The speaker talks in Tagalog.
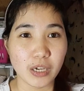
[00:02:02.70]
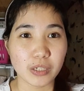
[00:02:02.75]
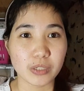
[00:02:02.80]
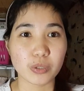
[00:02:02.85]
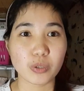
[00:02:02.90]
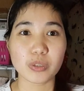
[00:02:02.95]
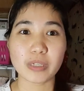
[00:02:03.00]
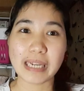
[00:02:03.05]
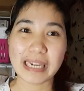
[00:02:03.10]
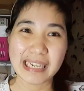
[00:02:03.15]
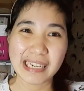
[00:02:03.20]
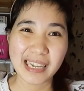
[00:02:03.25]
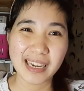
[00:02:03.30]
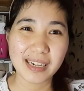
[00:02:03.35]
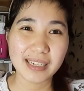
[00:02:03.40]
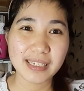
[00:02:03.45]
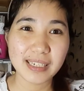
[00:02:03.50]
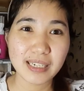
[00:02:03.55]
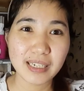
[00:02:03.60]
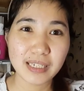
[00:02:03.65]
So,
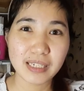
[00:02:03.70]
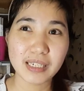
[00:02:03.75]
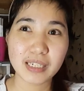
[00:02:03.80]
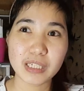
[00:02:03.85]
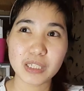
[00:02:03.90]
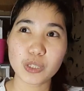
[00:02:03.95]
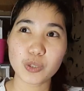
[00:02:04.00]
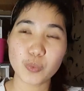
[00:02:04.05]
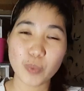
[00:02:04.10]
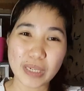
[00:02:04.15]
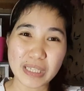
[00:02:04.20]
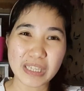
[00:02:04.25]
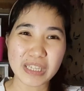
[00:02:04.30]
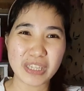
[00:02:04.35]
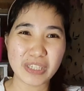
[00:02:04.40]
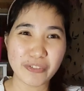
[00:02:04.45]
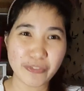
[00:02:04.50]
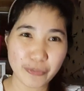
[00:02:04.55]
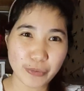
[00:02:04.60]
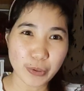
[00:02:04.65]
kailangan nila ng
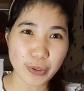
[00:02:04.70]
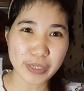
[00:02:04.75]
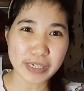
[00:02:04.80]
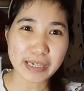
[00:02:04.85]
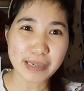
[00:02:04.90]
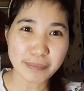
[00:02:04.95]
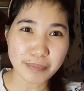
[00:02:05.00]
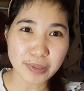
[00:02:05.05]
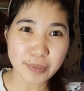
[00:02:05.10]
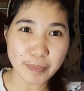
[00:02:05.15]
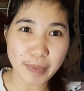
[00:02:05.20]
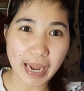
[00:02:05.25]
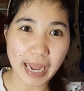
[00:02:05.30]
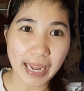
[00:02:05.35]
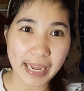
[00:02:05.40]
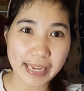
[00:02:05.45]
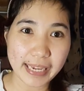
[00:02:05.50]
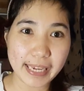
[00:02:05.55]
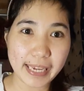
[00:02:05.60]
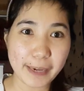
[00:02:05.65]
24 na
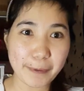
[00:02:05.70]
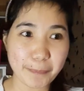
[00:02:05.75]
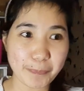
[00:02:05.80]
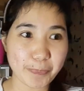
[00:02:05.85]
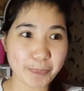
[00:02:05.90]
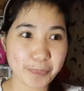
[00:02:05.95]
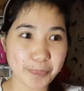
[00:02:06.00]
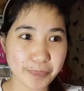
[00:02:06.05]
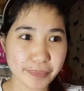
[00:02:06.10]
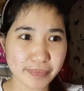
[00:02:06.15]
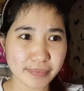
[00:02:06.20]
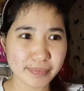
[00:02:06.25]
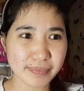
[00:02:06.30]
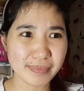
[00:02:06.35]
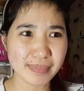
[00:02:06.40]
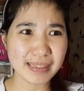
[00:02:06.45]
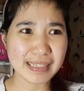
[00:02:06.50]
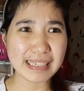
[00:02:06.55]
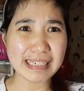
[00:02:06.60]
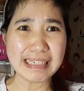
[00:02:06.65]
babae.
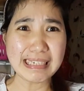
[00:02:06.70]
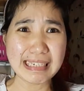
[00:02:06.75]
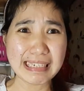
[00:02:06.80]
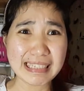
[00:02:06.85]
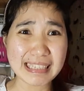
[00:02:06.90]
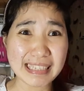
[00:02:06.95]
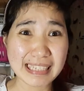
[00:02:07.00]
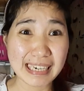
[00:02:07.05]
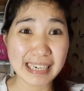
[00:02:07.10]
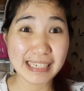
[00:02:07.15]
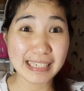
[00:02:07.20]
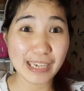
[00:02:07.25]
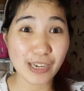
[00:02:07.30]
Nag-try